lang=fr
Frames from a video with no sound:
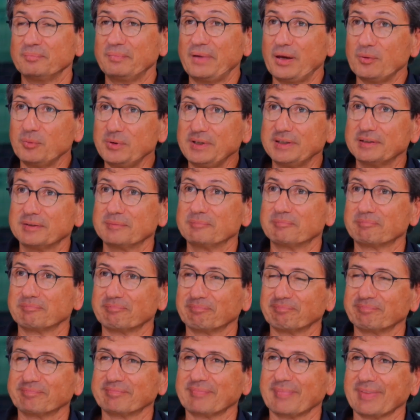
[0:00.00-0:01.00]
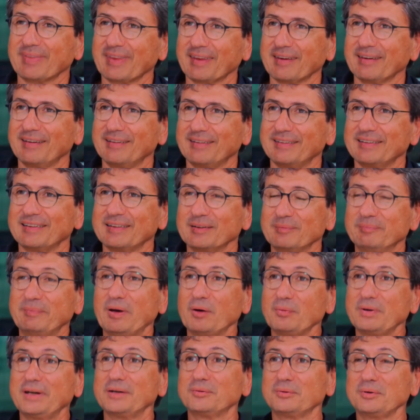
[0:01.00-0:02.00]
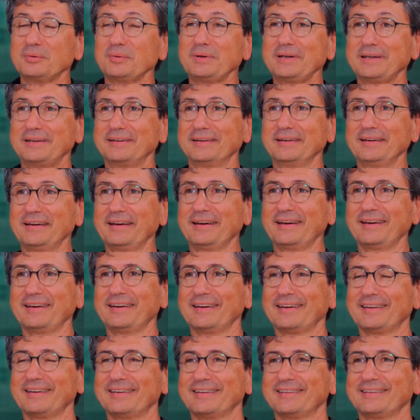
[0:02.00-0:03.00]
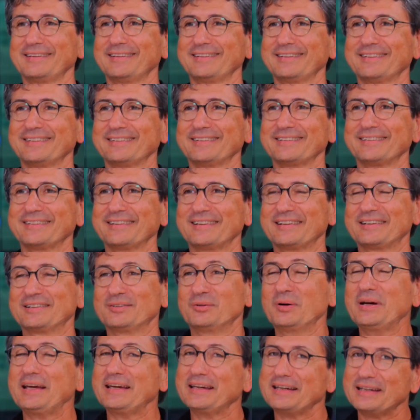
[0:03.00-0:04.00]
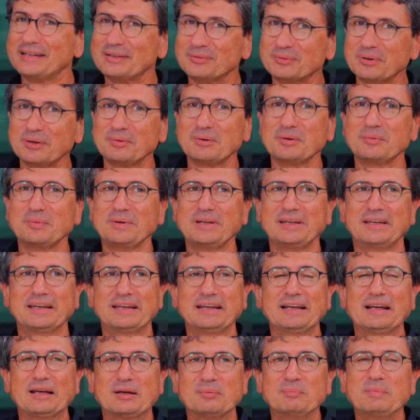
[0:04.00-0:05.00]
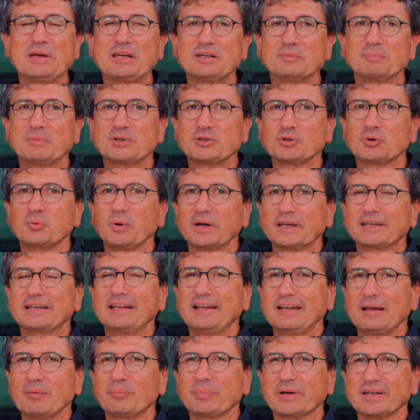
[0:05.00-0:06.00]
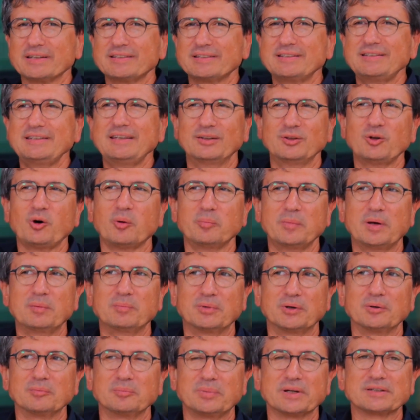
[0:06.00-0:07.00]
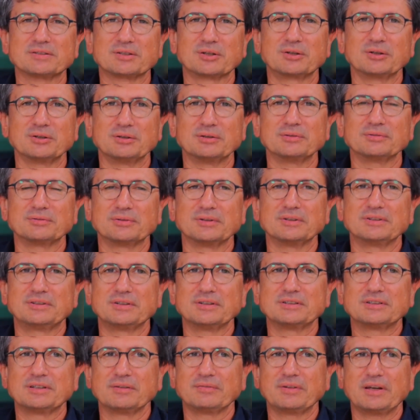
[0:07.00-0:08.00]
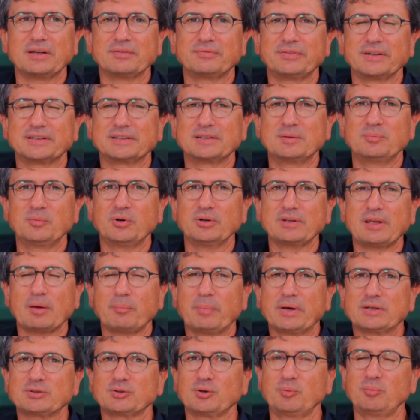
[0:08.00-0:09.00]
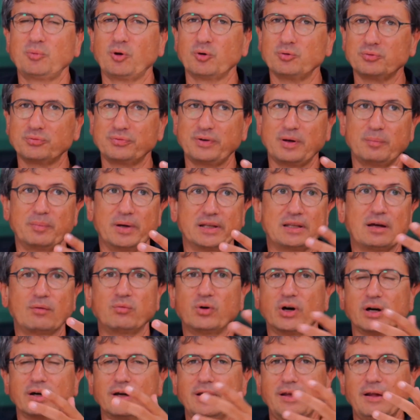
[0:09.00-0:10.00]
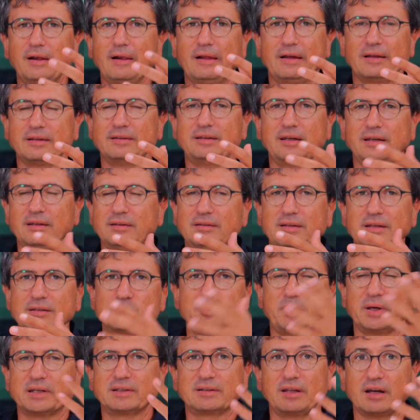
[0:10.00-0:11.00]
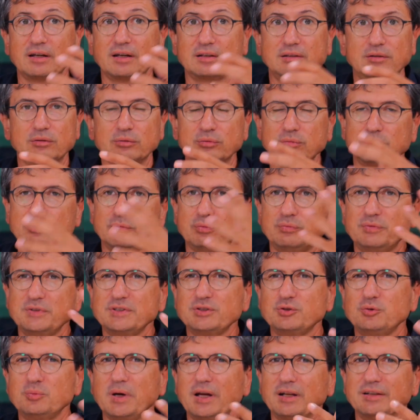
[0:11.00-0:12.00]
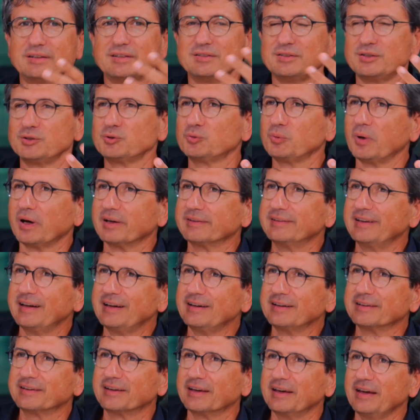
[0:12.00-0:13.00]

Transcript: et les faire rentrer dans un théâtre. Mais ouais, oui, oui. C'est tout un défi maintenant. Hein. Ouais, oui, oui, oui. Mais, je crois qu'ils l'apprécient énormément parce que effectivement, il n'y a pas seulement le fait bah, d'avoir des, spectacles, du visuel, des histoires dingues.